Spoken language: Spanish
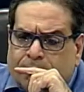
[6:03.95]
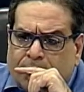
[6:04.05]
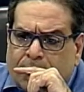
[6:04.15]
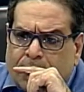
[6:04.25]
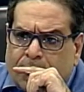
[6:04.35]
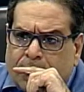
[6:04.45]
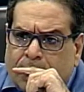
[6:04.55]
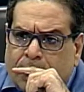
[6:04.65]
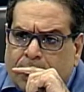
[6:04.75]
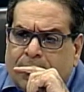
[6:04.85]
Las elecciones de
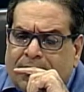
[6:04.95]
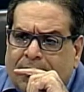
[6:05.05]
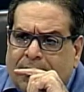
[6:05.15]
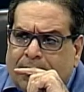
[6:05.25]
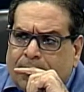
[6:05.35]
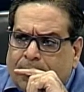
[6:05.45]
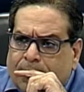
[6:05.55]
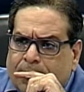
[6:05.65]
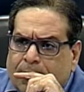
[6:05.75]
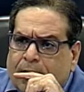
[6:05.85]
marzo, 15, de
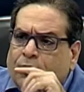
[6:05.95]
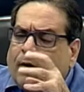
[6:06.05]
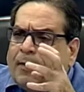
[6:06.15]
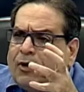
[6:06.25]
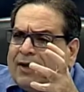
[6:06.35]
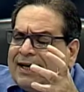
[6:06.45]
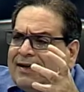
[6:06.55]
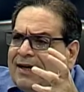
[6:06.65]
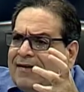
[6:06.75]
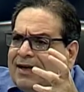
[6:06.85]
marzo. No, pero ¿qué
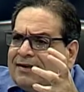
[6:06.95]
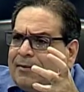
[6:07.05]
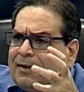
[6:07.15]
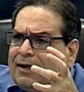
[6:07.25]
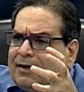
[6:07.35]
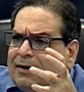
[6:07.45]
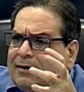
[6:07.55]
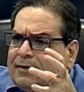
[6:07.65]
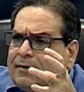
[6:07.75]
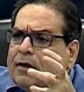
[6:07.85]
día de la semana?
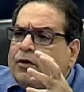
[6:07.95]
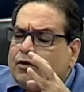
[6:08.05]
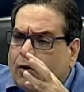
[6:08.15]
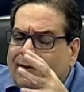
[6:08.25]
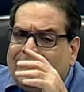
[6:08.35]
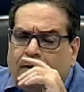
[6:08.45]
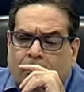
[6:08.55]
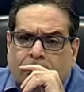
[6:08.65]
Domingo. domingo.